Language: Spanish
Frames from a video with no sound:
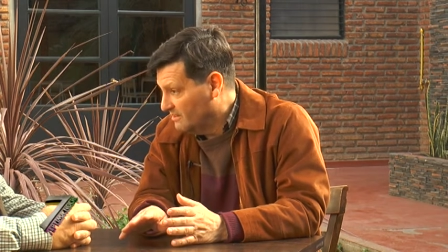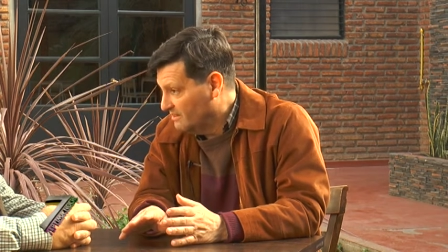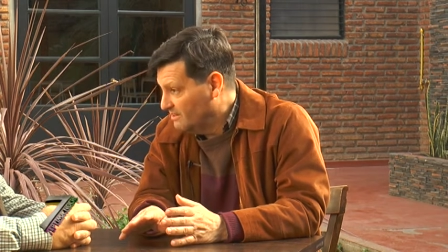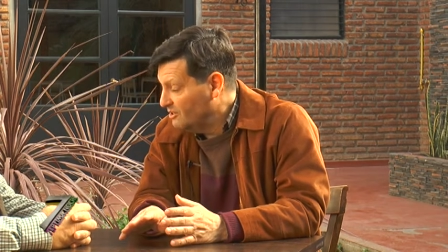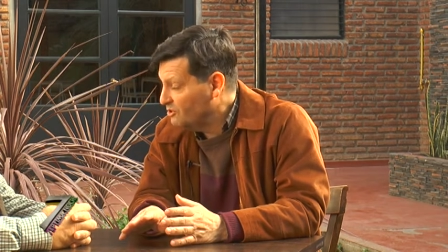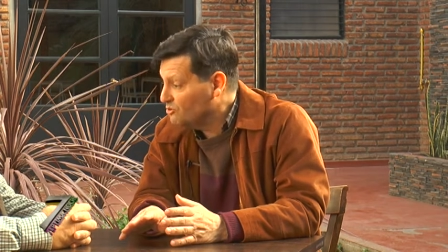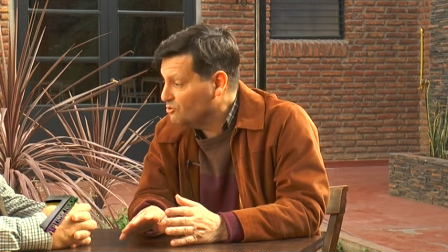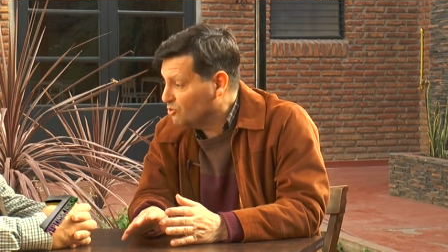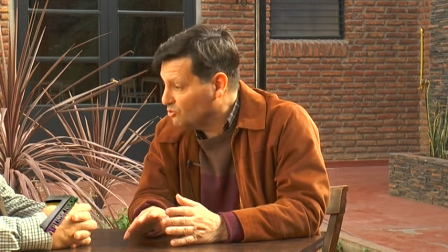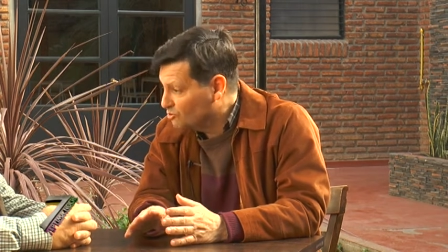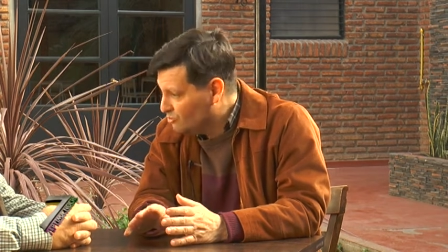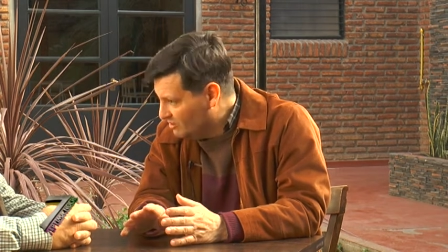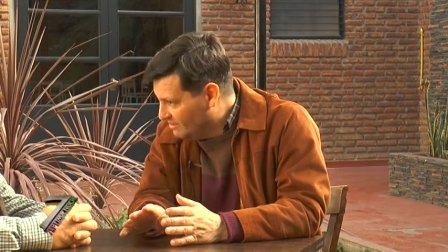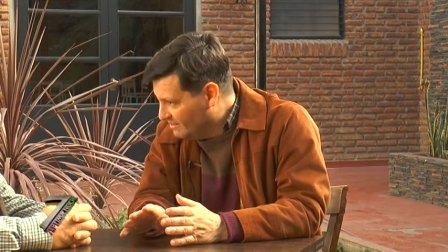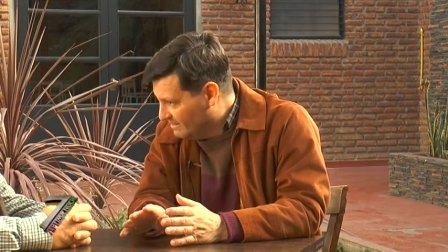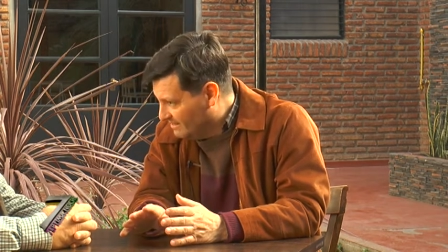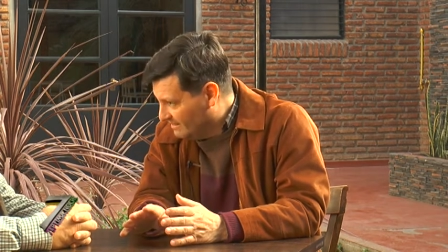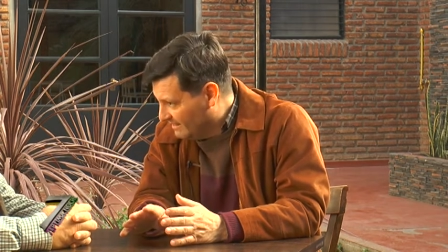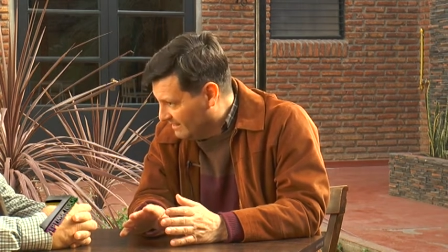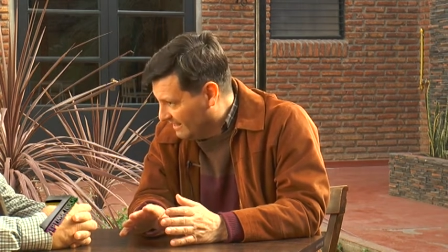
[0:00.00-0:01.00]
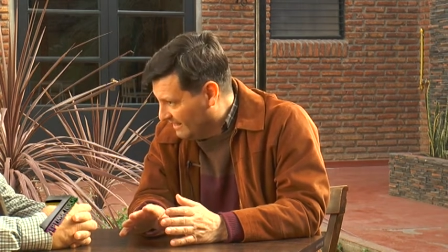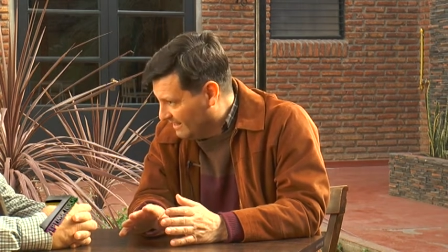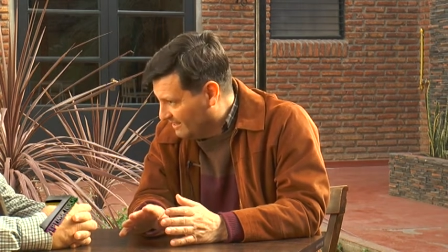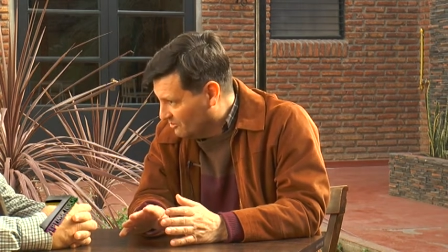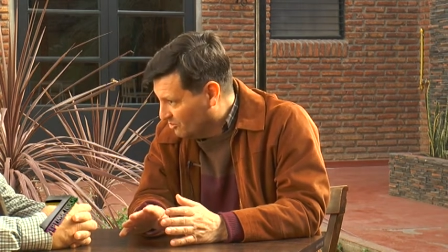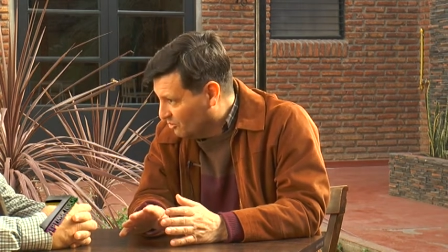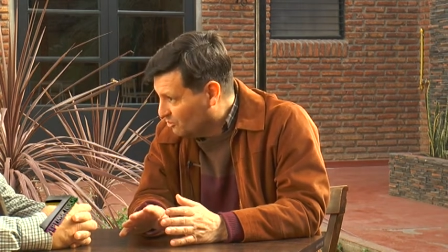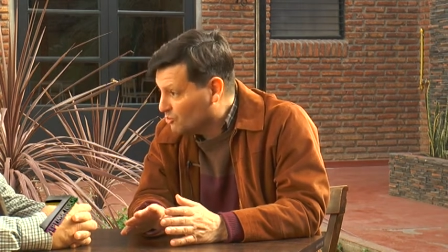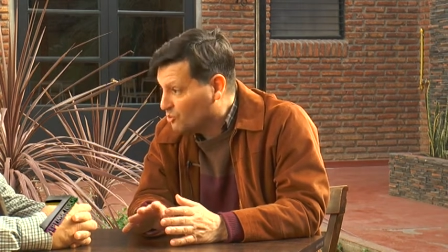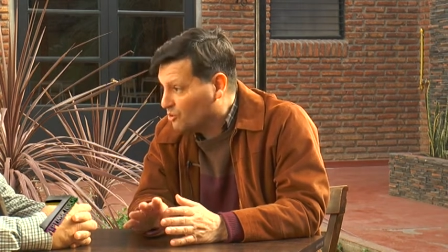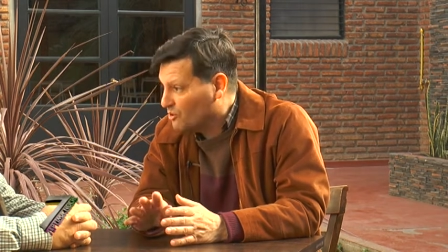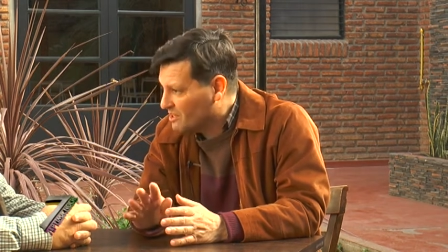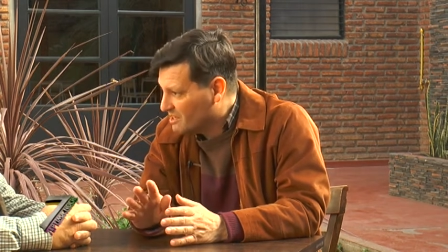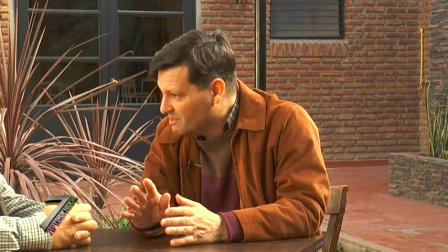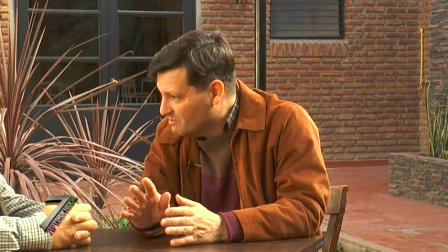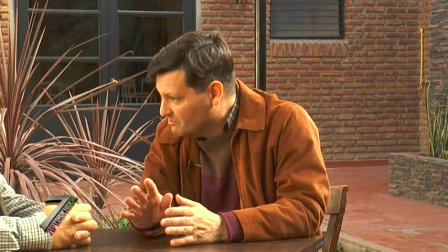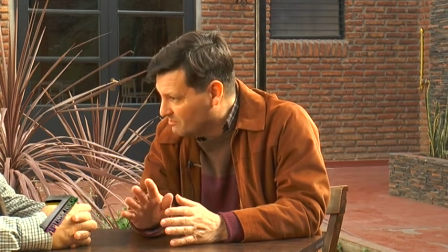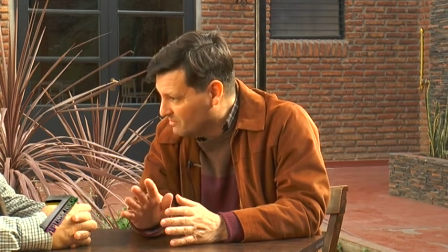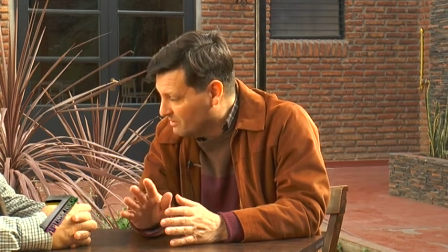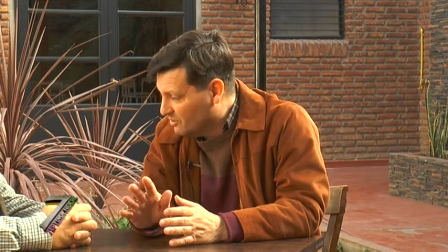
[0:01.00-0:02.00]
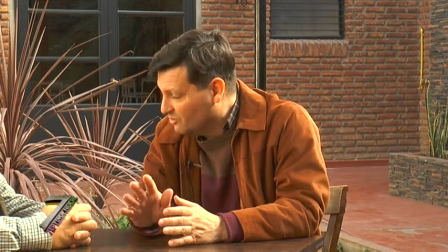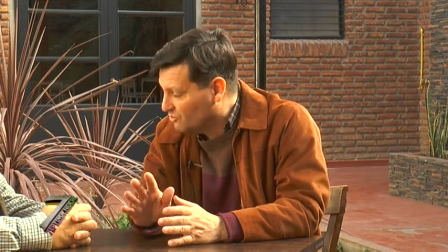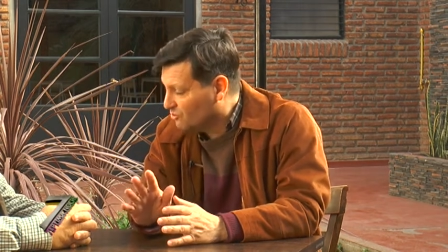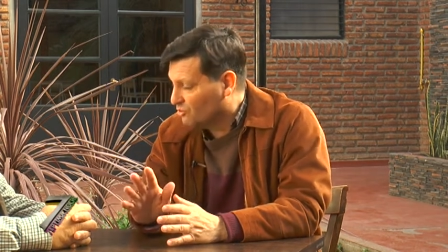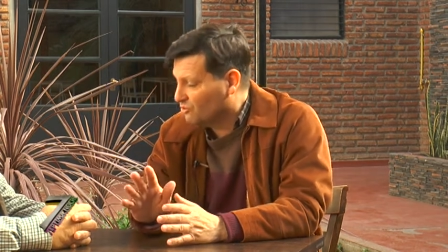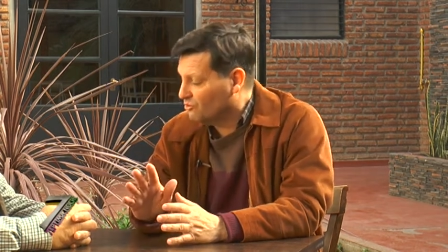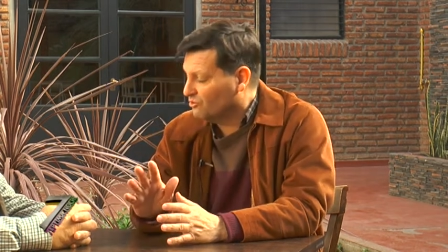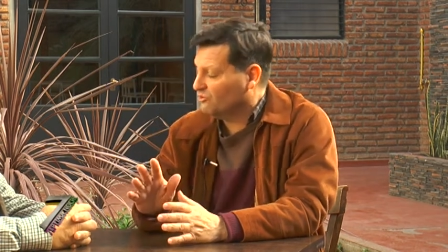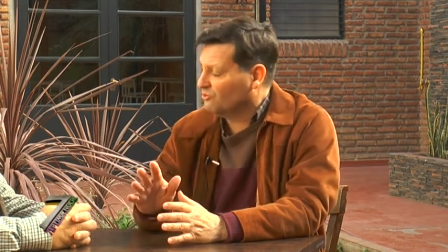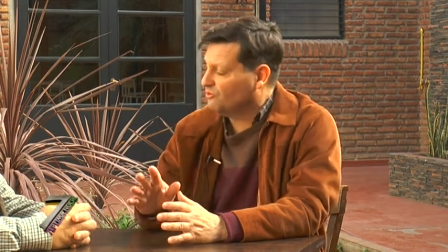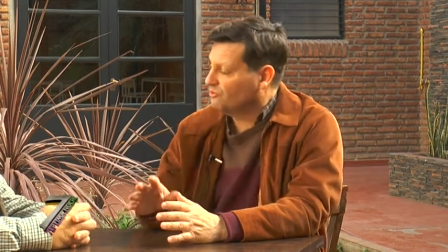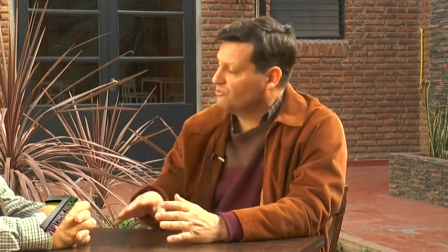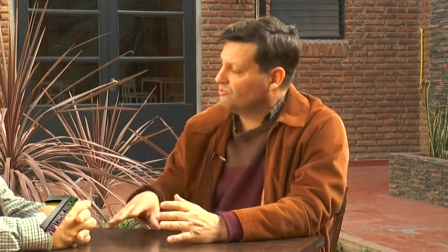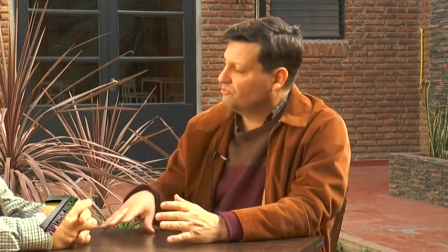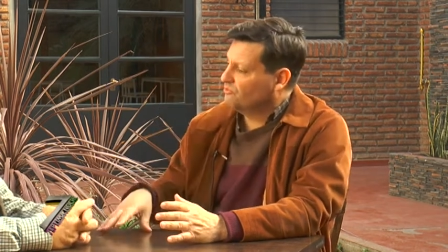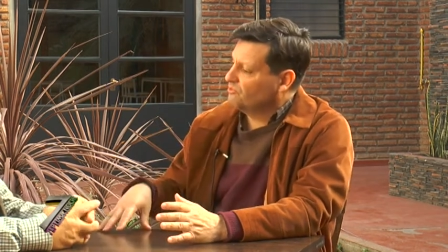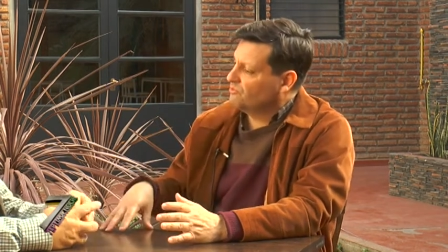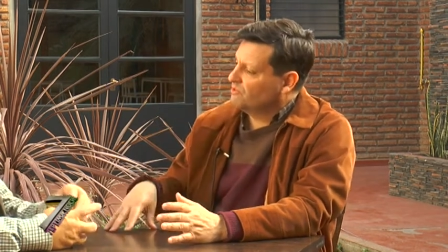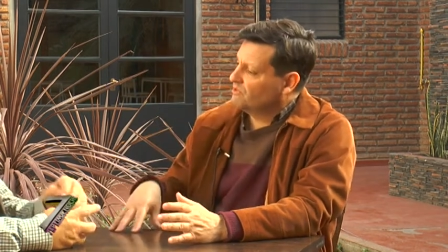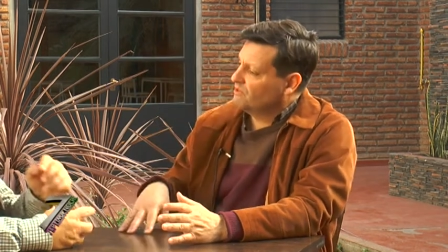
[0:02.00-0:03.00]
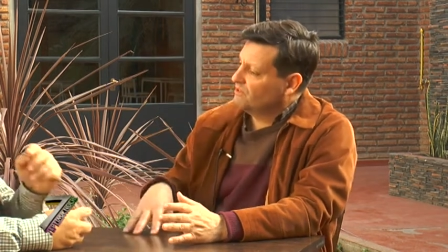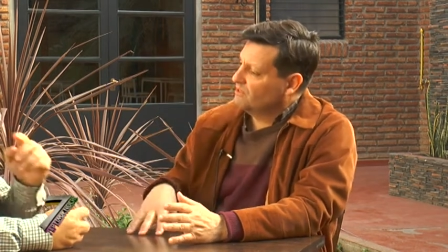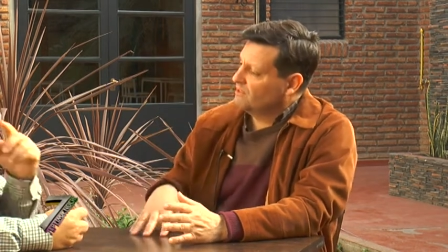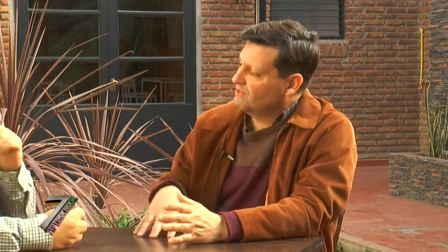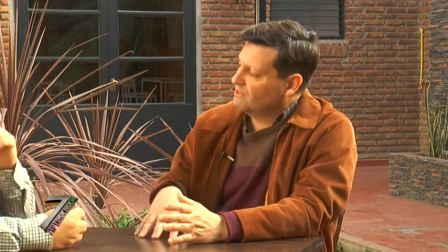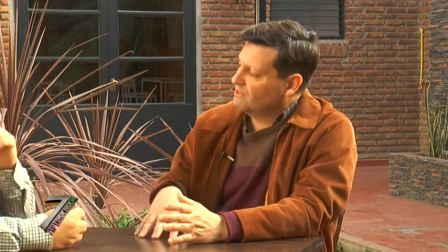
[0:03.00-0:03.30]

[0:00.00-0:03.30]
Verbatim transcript: y eso no sé si se da en otro equipo, en otro eh,